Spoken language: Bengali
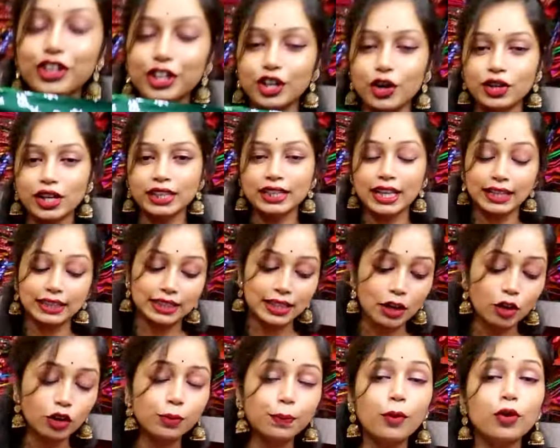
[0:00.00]
ভিডিওটা দেখতে
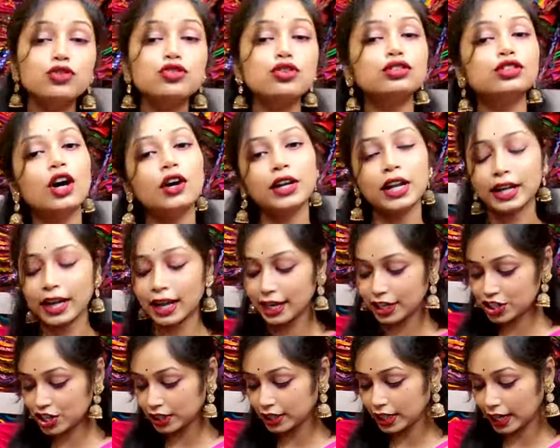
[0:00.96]
থাকুন প্রচুর ধরনের
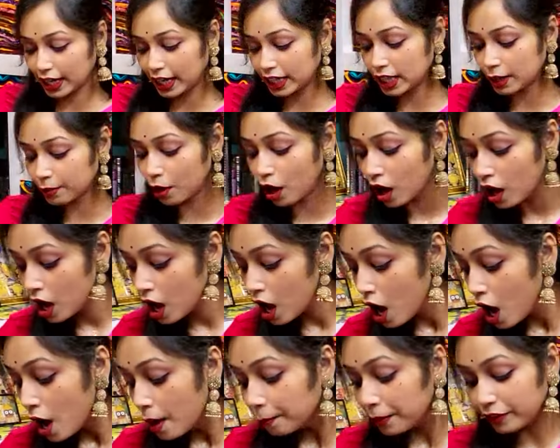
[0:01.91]
কালেকশন দেখিয়ে দেবো
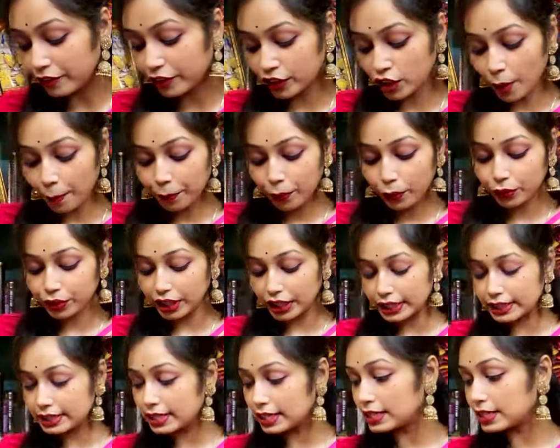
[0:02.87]
বিভিন্ন বুটিক
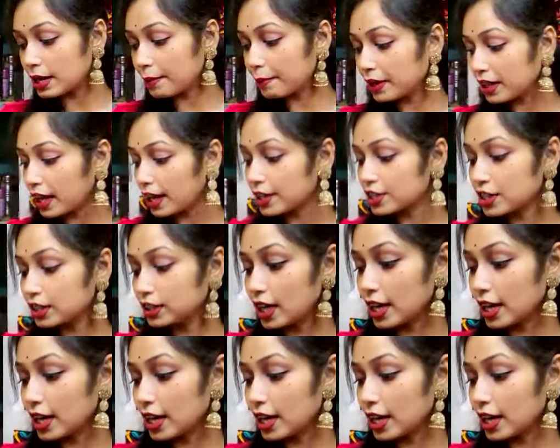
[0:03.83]
সিস্টেমের কালেকশন